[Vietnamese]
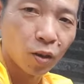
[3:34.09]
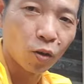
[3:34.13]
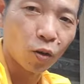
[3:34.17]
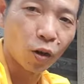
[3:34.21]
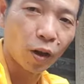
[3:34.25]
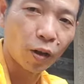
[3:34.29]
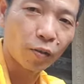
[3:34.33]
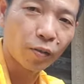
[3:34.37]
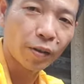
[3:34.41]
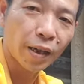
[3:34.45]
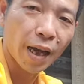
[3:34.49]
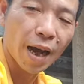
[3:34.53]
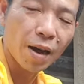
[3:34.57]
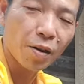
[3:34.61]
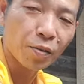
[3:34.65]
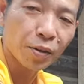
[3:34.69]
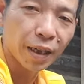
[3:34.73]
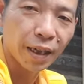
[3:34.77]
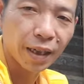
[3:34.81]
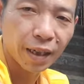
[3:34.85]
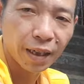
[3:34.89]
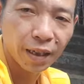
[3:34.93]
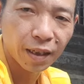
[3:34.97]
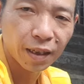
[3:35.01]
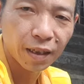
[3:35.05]
hỏi con cáo
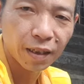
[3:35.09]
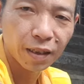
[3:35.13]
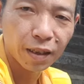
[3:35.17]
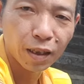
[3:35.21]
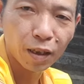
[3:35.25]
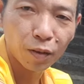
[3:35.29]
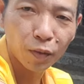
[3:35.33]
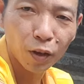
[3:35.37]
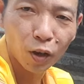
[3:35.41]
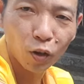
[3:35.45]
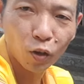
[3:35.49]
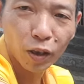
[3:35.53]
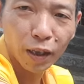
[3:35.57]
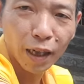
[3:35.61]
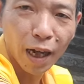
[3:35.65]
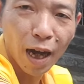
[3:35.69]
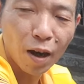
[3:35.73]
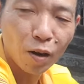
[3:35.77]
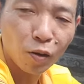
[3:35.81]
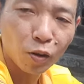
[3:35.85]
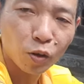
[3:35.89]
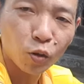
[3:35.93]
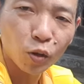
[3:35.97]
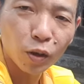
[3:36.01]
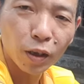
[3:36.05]
này, nhưng mà con
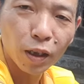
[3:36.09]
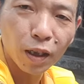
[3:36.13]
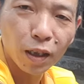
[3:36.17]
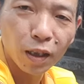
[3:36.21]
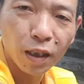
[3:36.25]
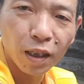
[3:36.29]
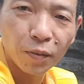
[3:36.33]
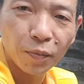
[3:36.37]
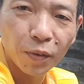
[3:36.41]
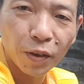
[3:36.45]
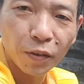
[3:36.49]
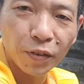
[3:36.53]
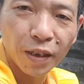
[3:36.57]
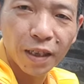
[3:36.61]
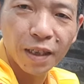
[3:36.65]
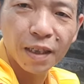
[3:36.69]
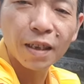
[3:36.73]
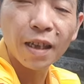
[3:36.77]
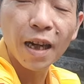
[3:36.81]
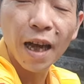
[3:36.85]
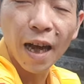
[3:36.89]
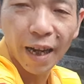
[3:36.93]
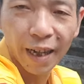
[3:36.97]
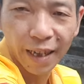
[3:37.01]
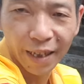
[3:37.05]
cáo con đực thì mình phải
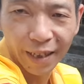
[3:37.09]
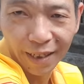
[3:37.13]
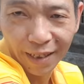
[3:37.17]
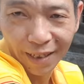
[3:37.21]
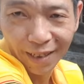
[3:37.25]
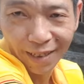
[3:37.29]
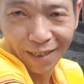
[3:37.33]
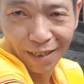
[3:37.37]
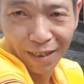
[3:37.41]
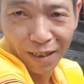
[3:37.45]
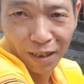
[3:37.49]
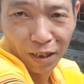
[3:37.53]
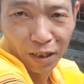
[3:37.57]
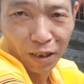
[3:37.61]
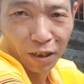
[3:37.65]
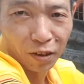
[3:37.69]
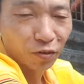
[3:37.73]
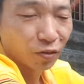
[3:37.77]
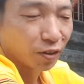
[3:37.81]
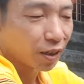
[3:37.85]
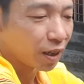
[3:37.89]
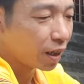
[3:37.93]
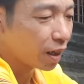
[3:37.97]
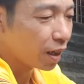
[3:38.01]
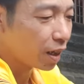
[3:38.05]
giữ lại,
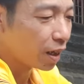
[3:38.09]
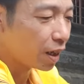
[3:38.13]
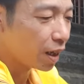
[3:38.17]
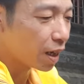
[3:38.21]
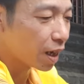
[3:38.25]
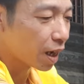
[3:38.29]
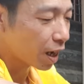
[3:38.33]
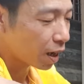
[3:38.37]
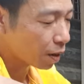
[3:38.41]
vì